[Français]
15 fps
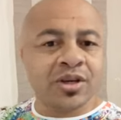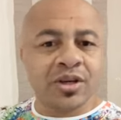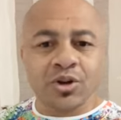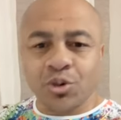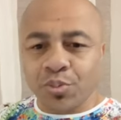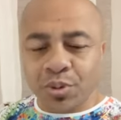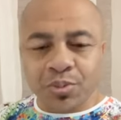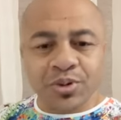Et
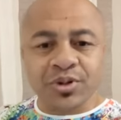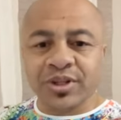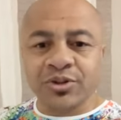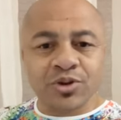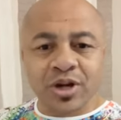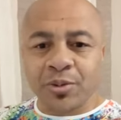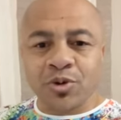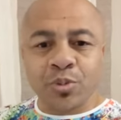le peuple, le, le
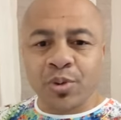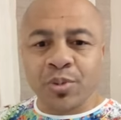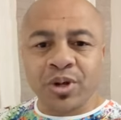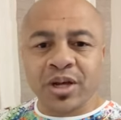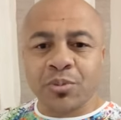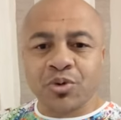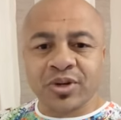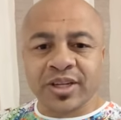peuple
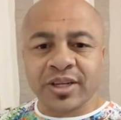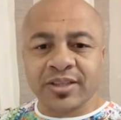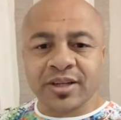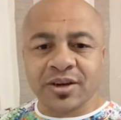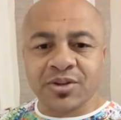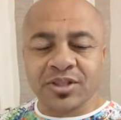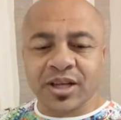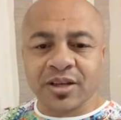camerounais
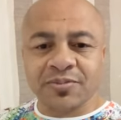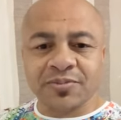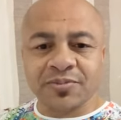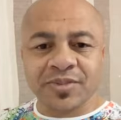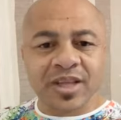n'attend que ça.